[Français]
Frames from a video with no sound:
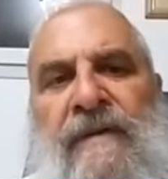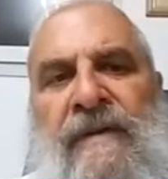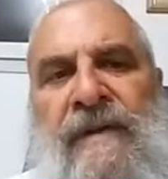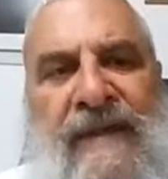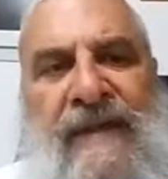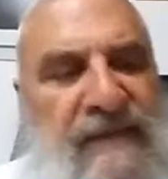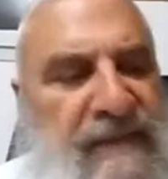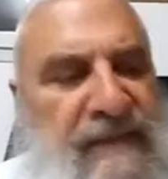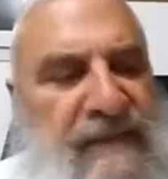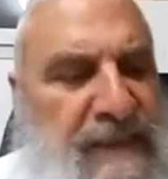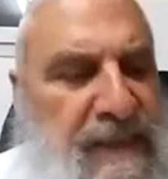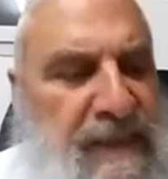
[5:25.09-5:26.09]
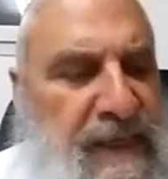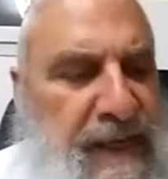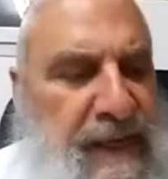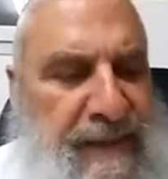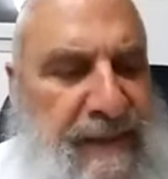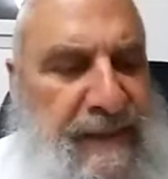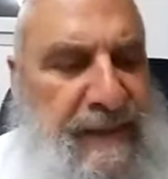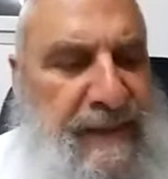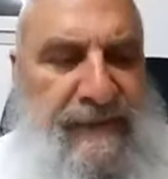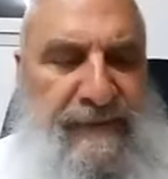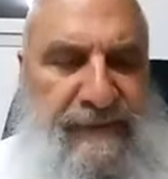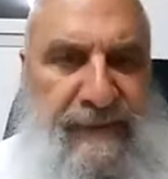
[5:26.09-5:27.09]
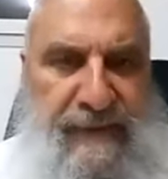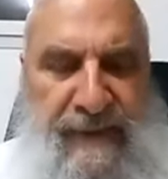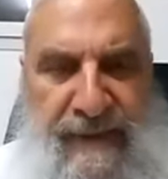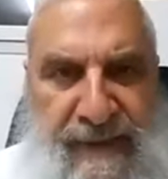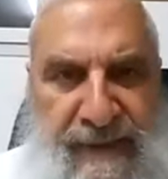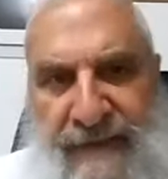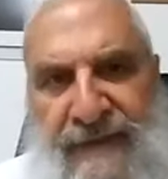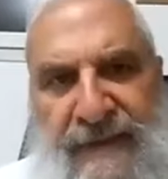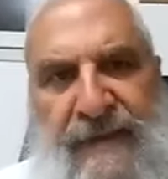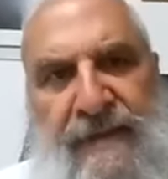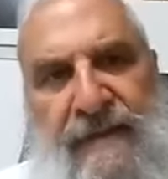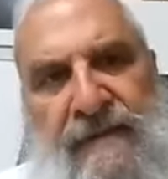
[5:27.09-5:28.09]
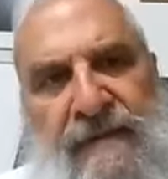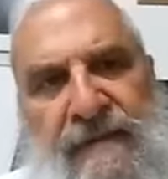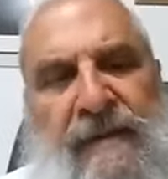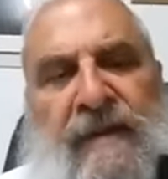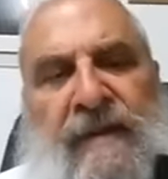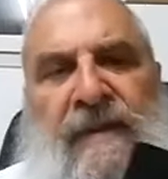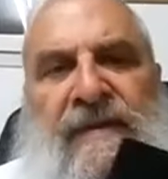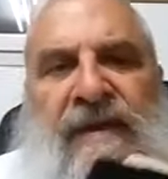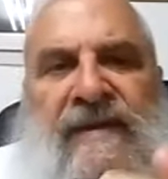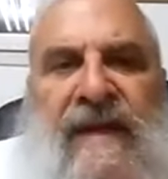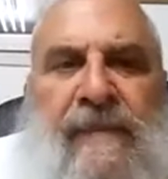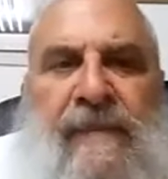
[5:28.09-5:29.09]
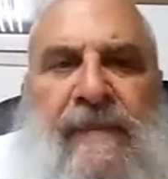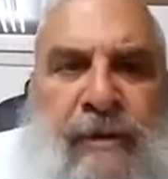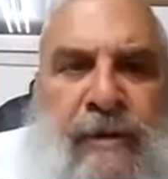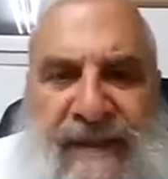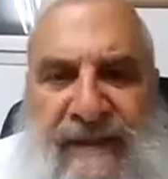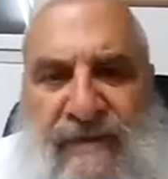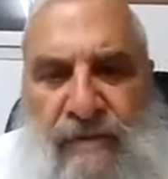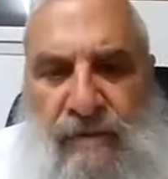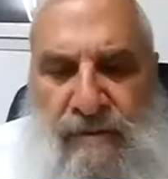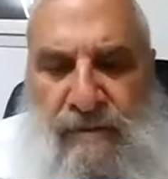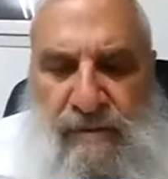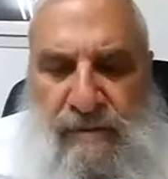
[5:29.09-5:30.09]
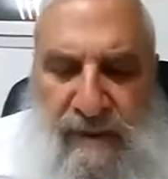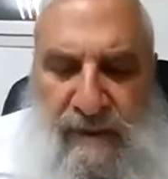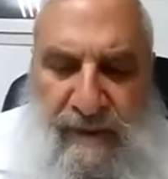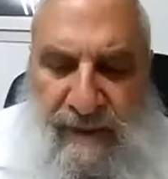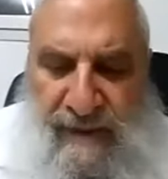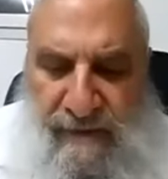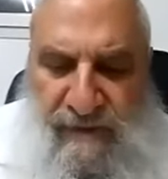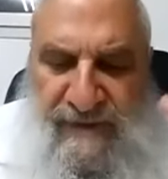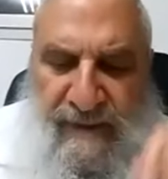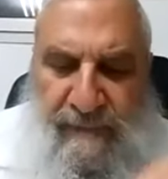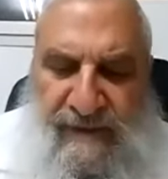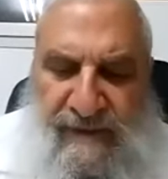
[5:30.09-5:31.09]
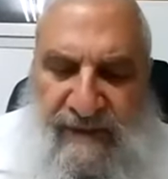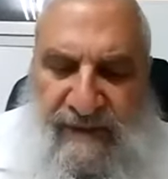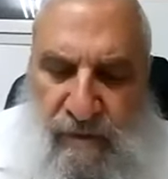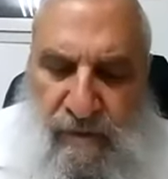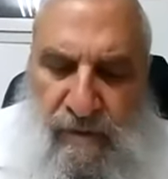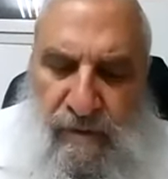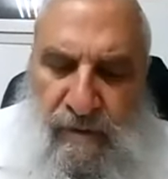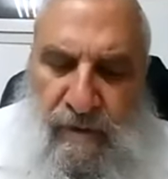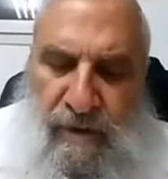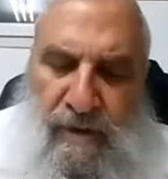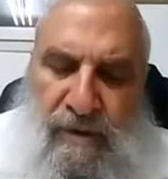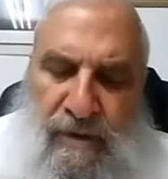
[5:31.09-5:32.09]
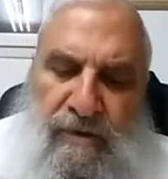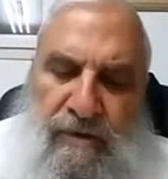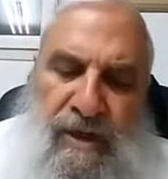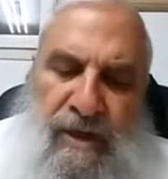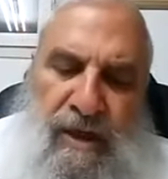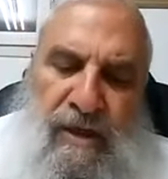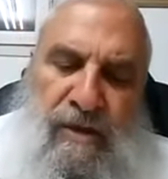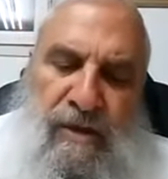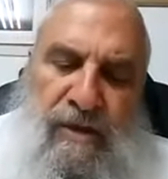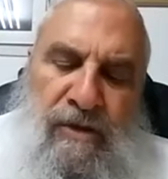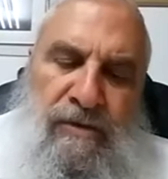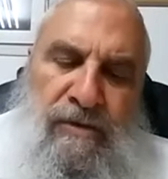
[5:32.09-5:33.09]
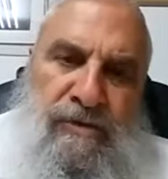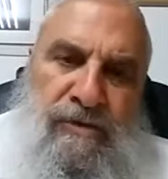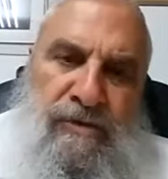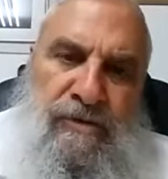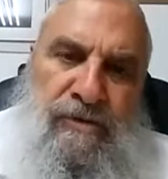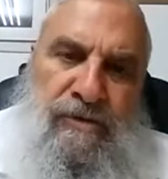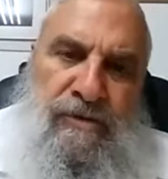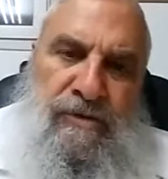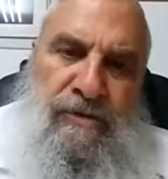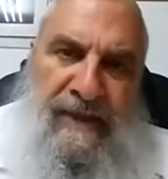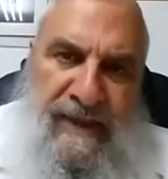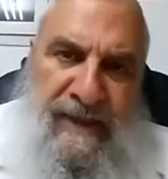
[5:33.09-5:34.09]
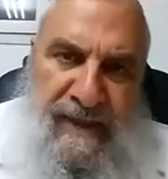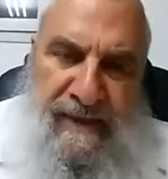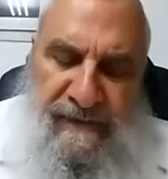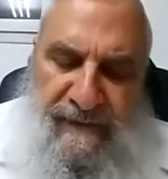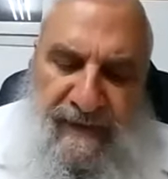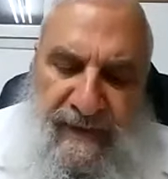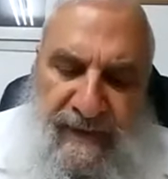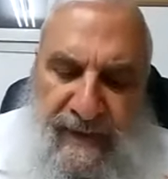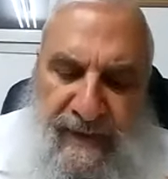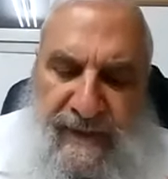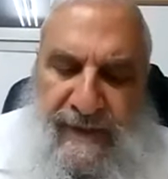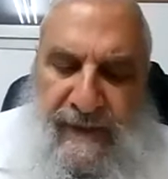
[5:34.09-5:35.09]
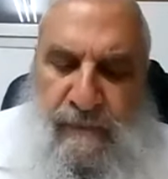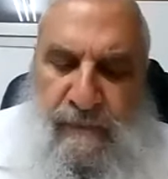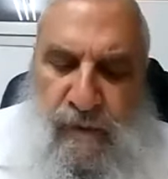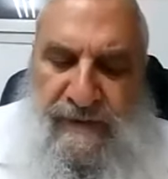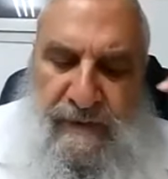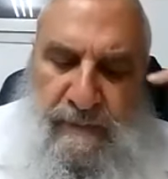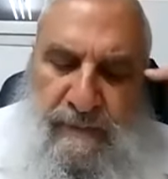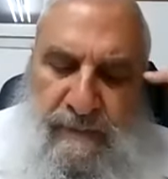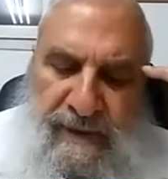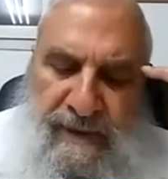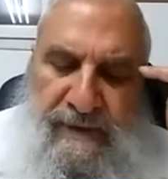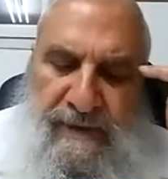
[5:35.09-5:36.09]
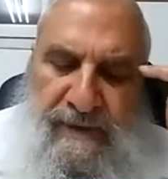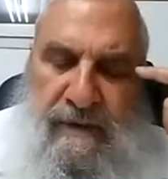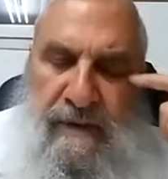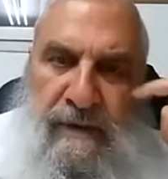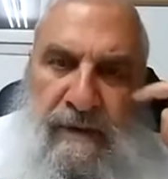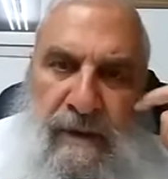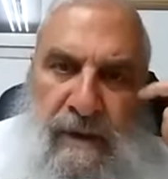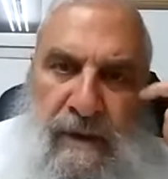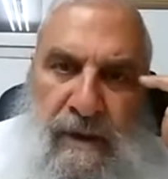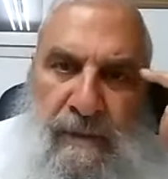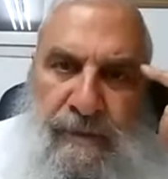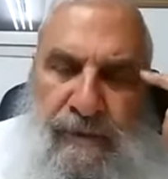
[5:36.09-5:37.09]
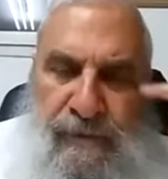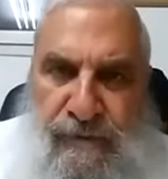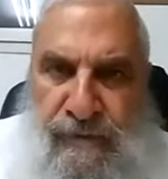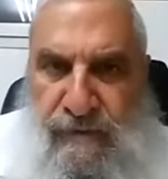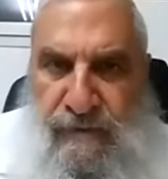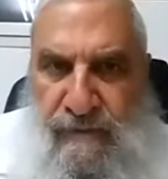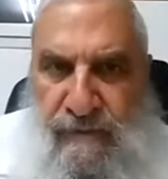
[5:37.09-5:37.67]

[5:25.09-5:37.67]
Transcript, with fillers: Qu'est-ce qui a été ici indiqué ça, c'est la première question. Et la deuxième question, dans ce verset-là, il y a un mot qui semble être en plus.